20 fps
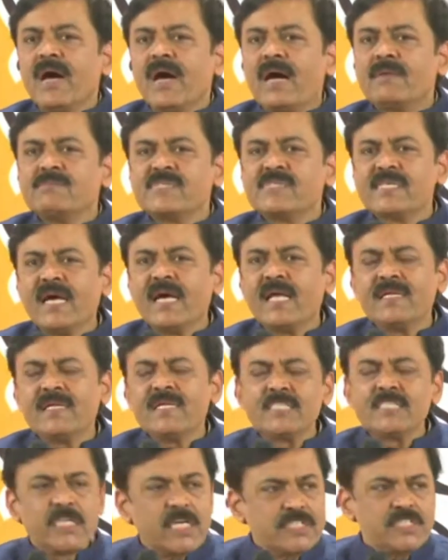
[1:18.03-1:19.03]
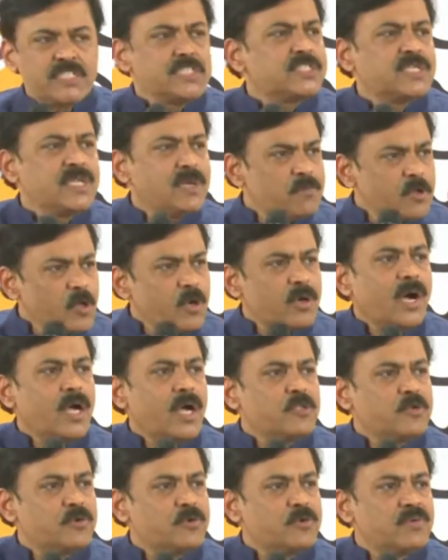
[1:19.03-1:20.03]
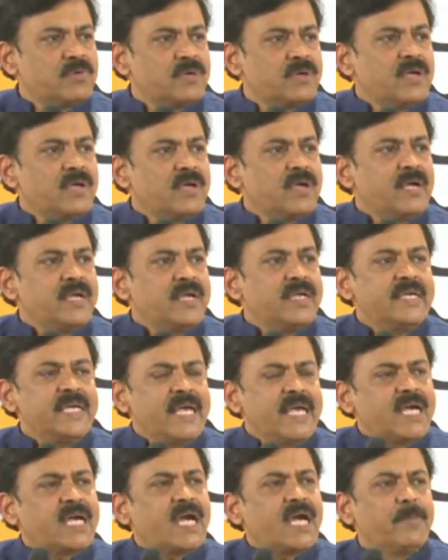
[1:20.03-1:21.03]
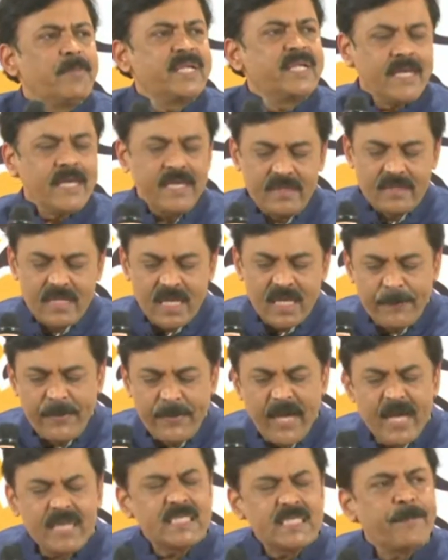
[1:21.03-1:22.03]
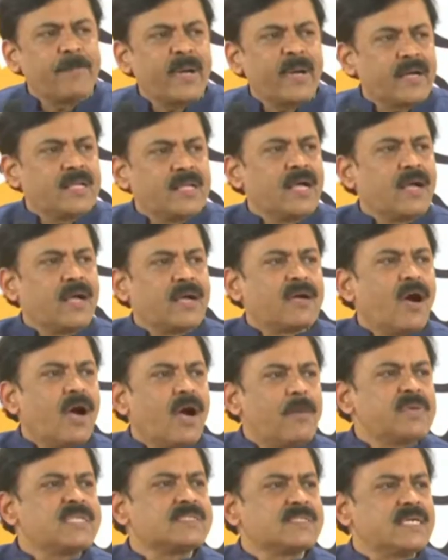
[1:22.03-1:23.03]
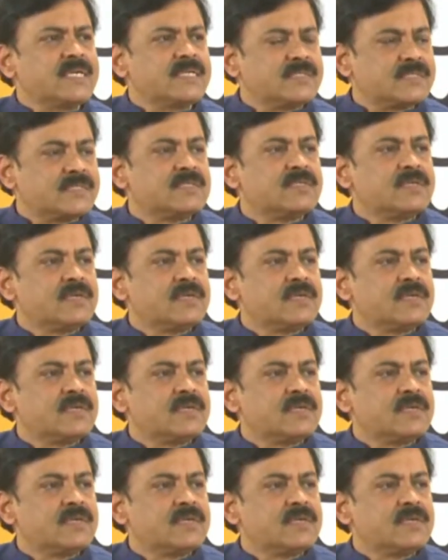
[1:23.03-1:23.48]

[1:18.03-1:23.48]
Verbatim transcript: అంశాలని చర్చించడంలో కాదు ఈ కమిటీ దాని పేరు చెప్పా కదా కామన్ సెన్స్